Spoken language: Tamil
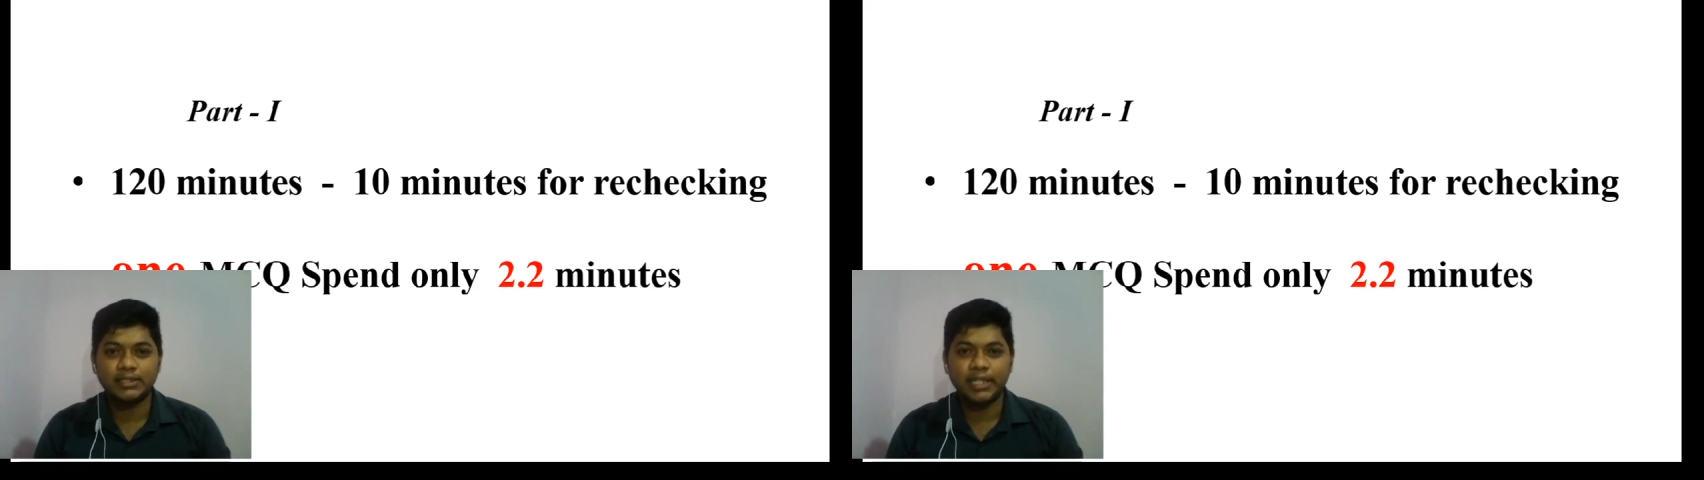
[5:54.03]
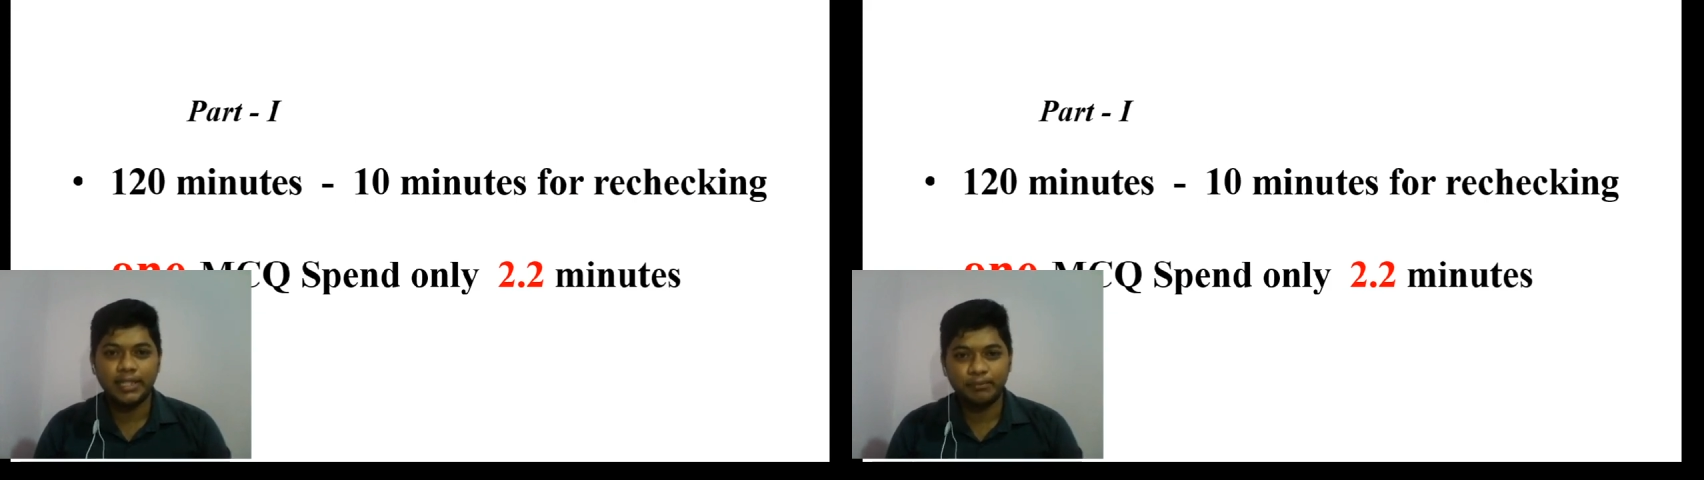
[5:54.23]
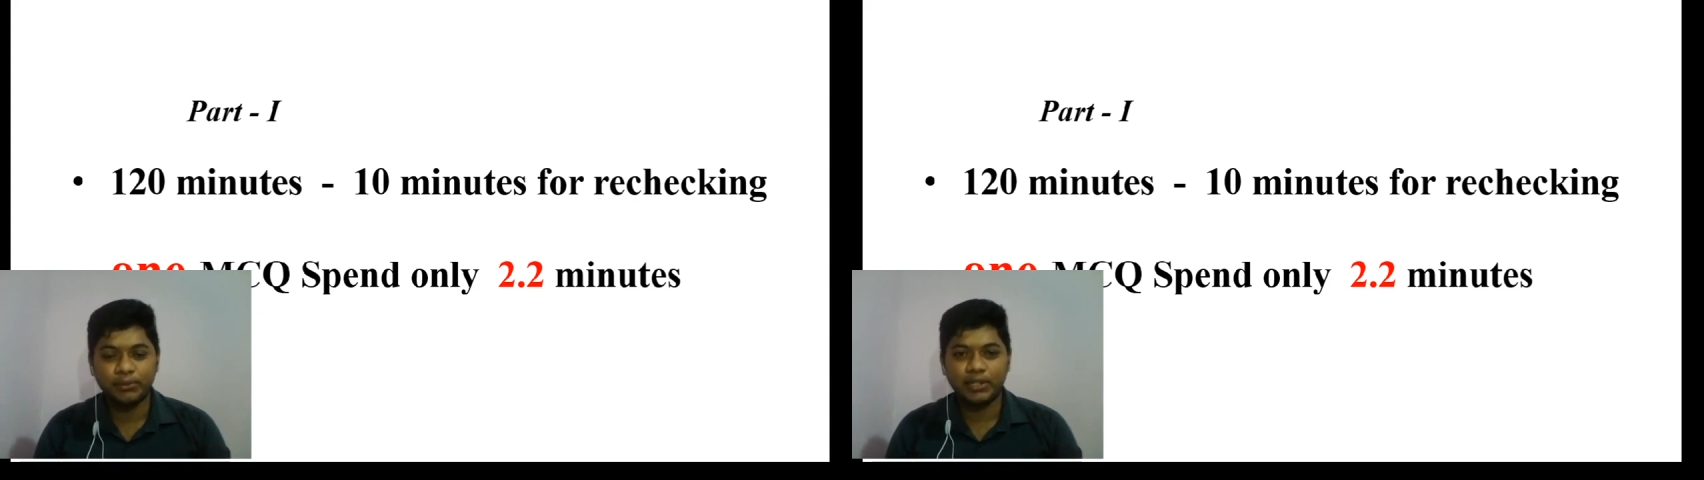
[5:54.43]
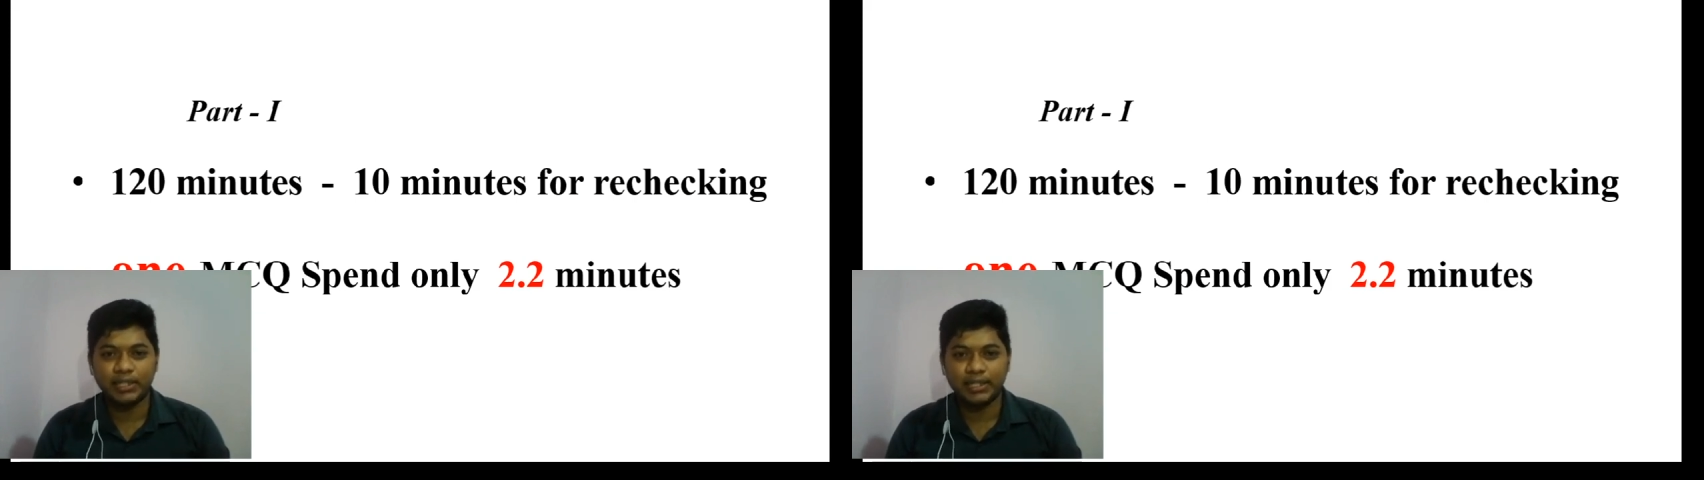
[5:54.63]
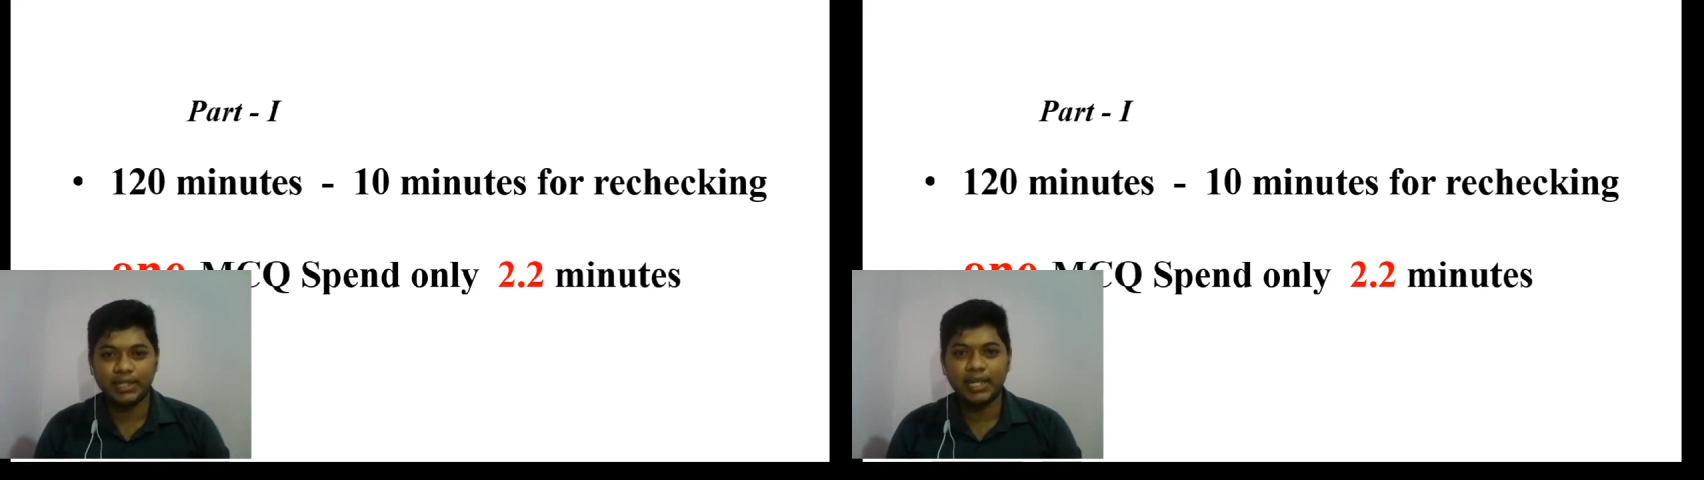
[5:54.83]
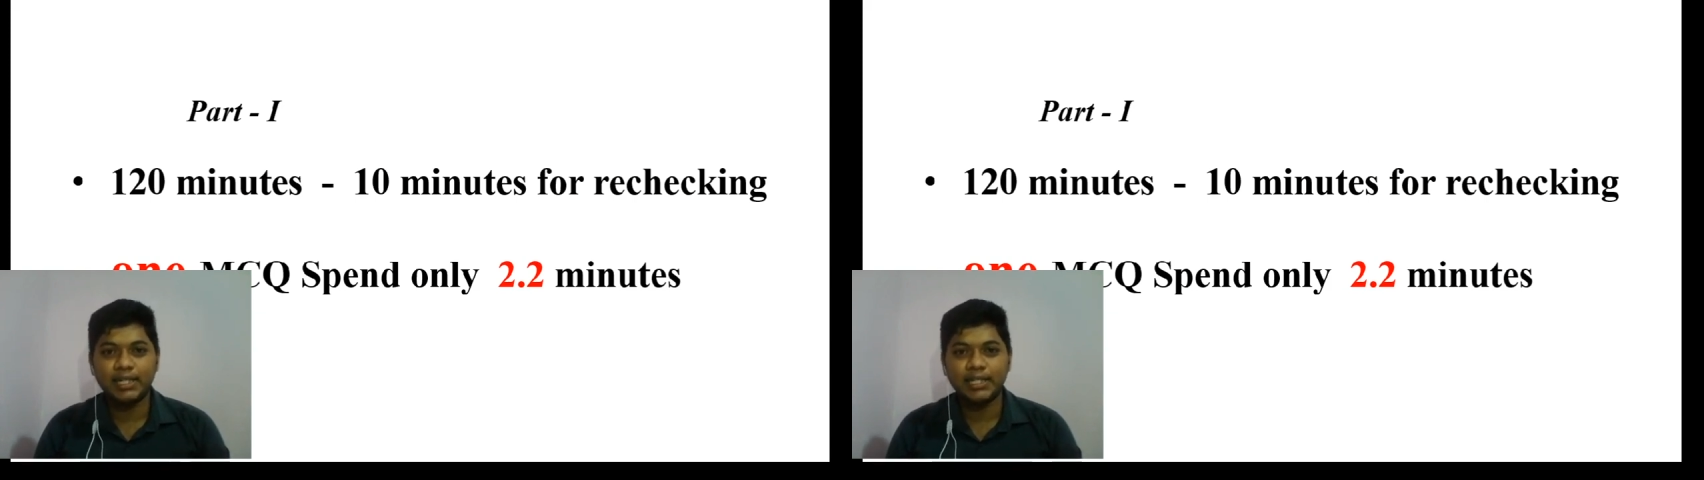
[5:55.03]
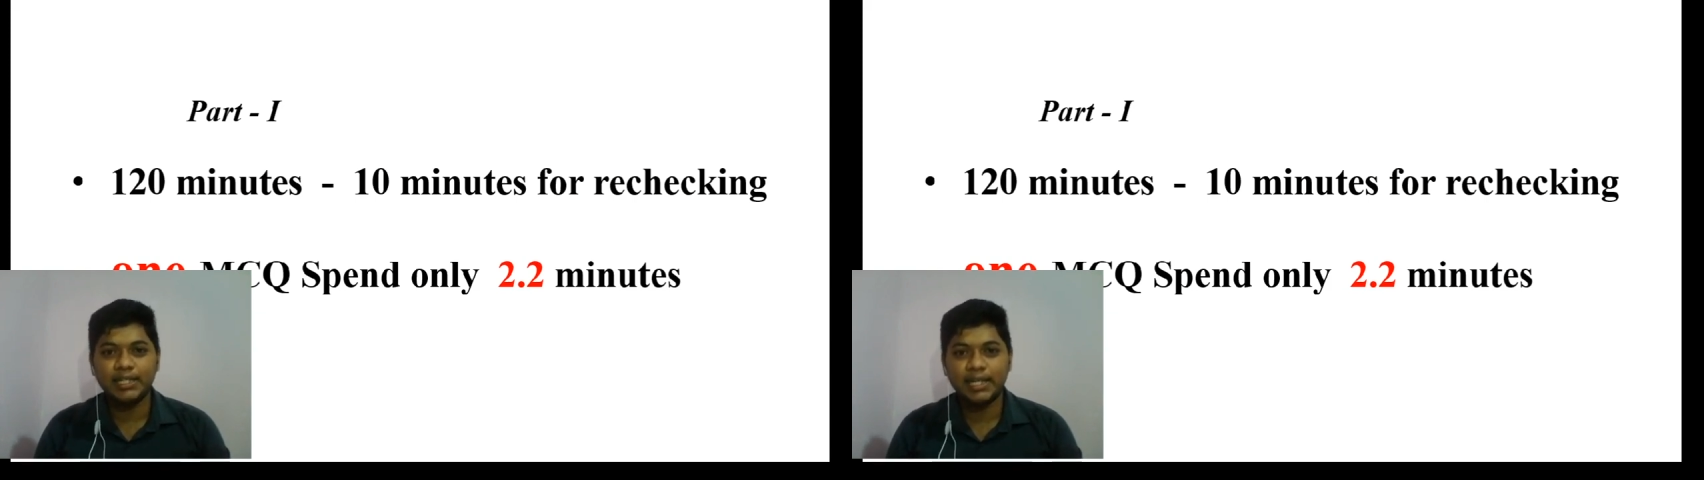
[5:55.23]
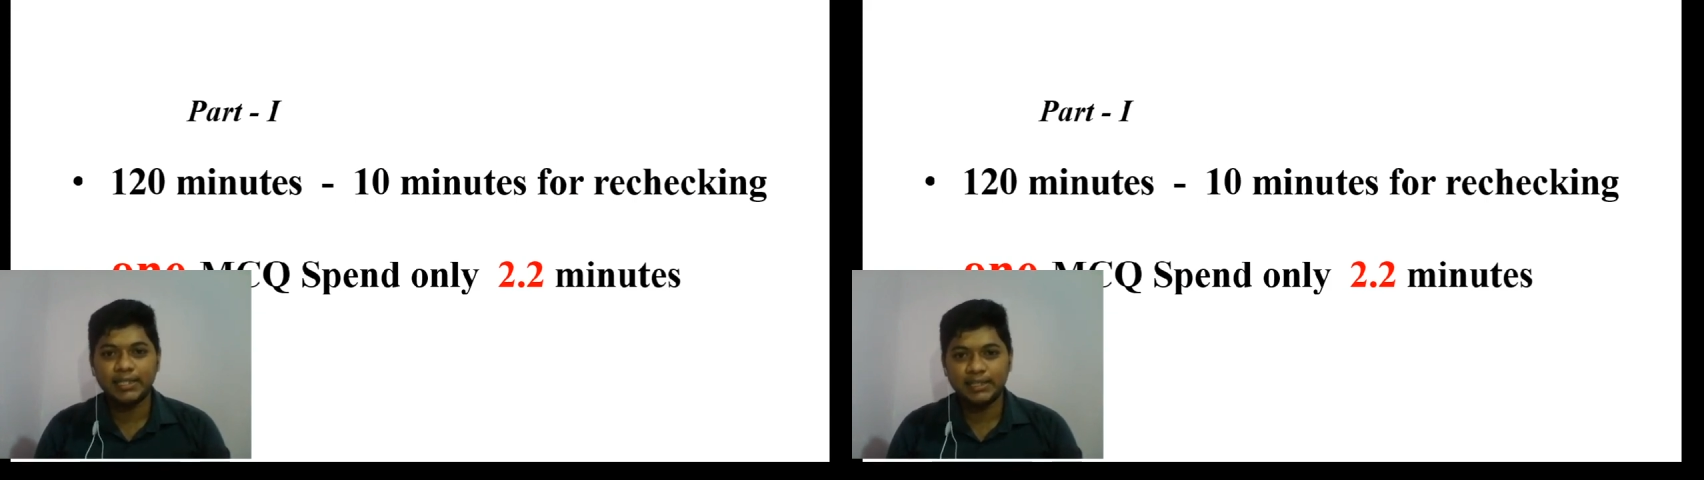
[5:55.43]
செய்ய போகிறீங்கன்ட்டா
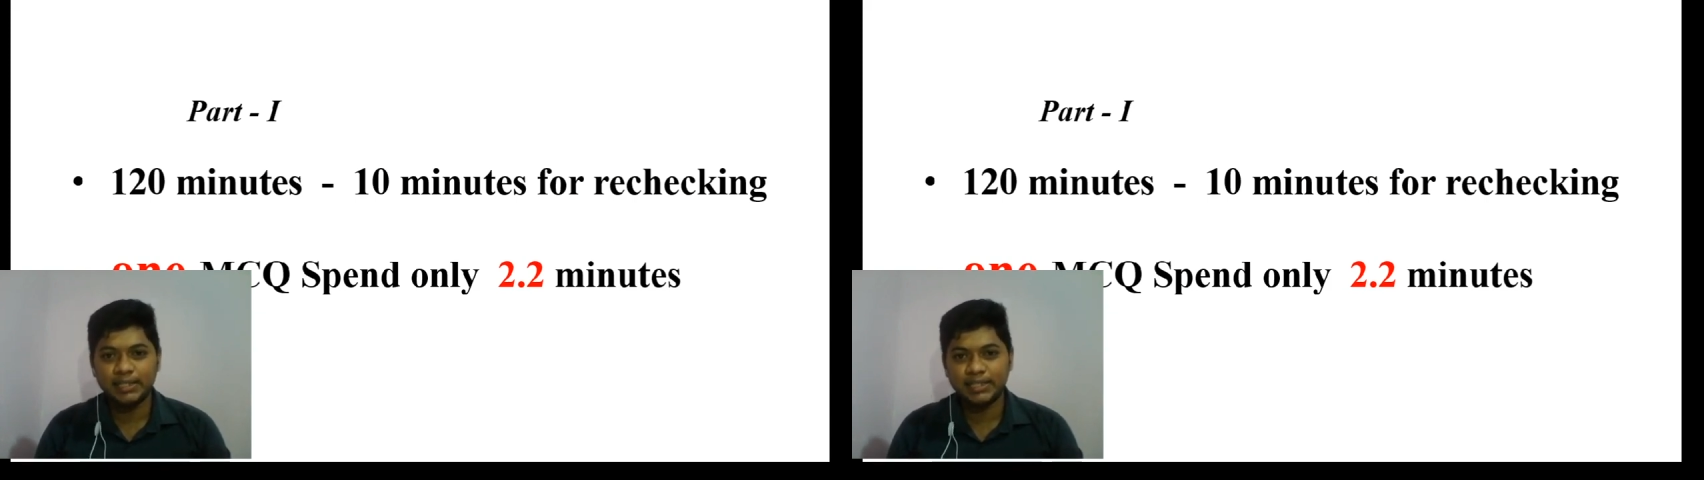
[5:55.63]
நீங்கள் அதுக்கு